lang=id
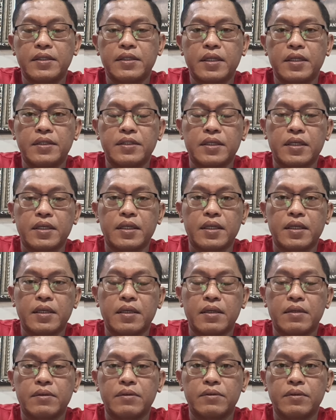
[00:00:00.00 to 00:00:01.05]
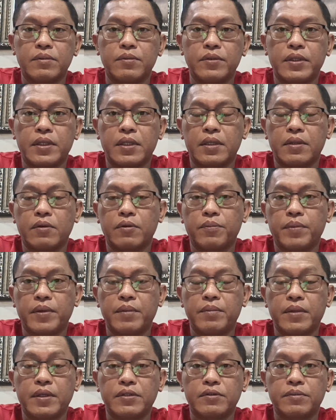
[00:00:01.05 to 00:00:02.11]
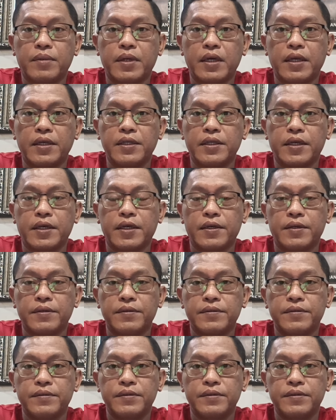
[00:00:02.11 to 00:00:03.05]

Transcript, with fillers: kita di sana ya ketemu dengan OPM dan sebagainya.